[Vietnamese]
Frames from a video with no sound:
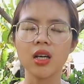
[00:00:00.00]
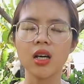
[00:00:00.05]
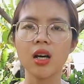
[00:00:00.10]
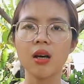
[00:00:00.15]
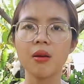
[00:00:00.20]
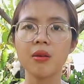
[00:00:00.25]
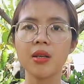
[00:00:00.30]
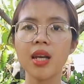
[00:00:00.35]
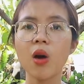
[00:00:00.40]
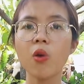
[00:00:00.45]

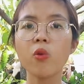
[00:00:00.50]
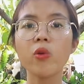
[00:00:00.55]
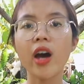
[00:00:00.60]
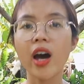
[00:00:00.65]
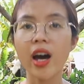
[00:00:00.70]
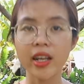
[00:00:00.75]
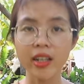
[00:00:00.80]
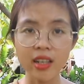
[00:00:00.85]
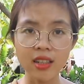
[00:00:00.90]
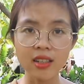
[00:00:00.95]
à, lâu
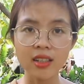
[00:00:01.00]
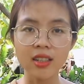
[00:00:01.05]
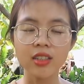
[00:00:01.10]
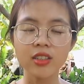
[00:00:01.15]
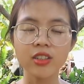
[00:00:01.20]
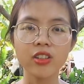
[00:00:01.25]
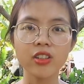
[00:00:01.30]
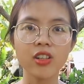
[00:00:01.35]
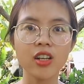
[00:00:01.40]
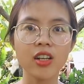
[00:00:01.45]
đời đó
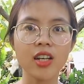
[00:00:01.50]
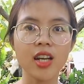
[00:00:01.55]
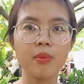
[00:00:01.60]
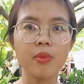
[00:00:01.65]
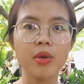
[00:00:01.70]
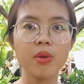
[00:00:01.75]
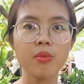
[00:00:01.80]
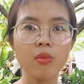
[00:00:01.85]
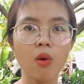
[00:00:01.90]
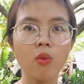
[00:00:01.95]
cho nên
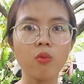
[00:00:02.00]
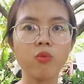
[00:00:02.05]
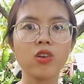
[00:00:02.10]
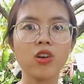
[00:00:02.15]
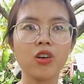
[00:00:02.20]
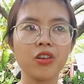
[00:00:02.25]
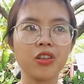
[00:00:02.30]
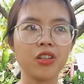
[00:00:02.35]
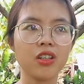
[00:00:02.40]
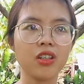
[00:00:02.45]
là bị mục
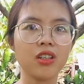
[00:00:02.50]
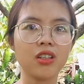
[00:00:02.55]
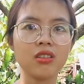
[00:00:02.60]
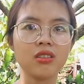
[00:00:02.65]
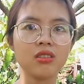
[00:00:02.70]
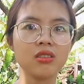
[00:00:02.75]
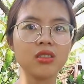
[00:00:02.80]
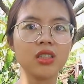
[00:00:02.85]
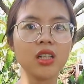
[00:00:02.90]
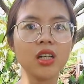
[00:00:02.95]
rồi
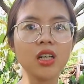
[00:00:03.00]
ờ,